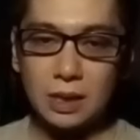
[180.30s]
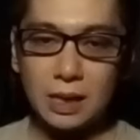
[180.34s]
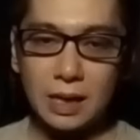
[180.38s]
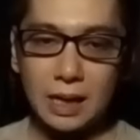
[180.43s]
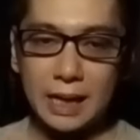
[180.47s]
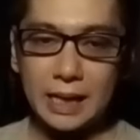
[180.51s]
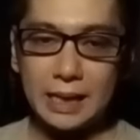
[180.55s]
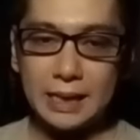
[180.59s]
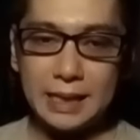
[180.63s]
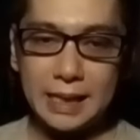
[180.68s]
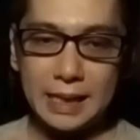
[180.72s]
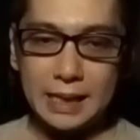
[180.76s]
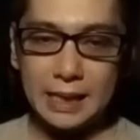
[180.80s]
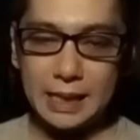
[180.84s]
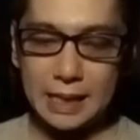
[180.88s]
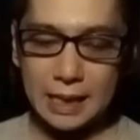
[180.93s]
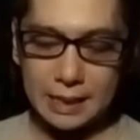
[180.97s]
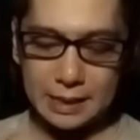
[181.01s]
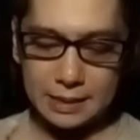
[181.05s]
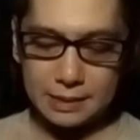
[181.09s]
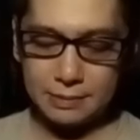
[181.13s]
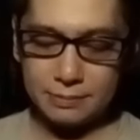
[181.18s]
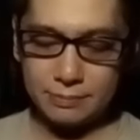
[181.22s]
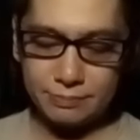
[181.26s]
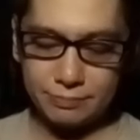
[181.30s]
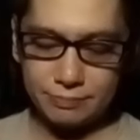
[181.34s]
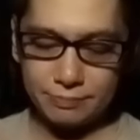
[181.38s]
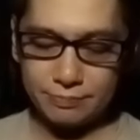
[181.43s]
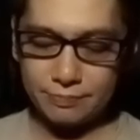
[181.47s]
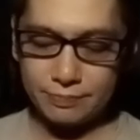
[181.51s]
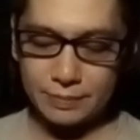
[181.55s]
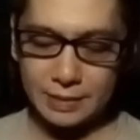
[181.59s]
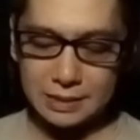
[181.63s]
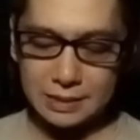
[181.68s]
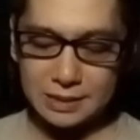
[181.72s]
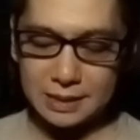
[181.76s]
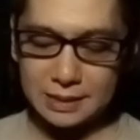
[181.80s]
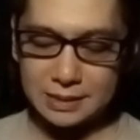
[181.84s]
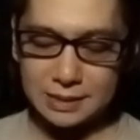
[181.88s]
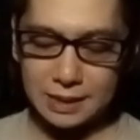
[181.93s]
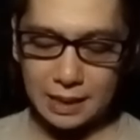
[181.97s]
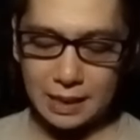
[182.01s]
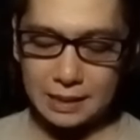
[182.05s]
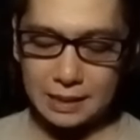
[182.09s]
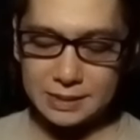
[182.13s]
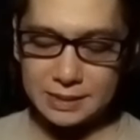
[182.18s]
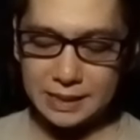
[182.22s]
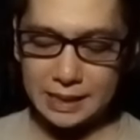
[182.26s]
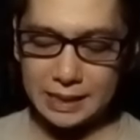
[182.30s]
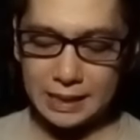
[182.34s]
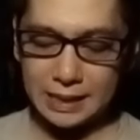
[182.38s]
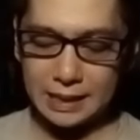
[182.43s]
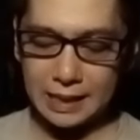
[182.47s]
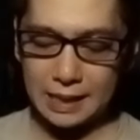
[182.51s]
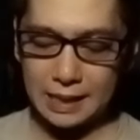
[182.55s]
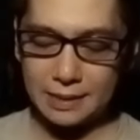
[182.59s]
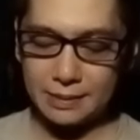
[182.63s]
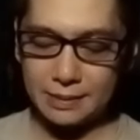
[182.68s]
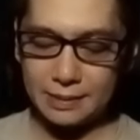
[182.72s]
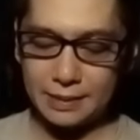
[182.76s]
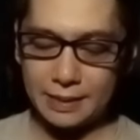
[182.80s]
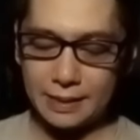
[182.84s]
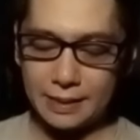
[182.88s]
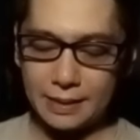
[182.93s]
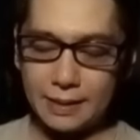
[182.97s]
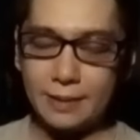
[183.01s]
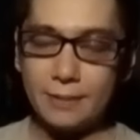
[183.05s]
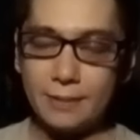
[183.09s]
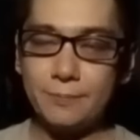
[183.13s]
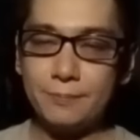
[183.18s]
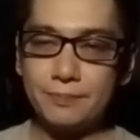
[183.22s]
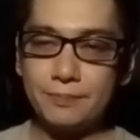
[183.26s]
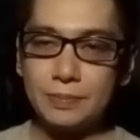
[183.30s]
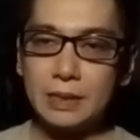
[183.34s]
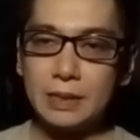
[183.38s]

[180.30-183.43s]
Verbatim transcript: readingan secara singkat ya.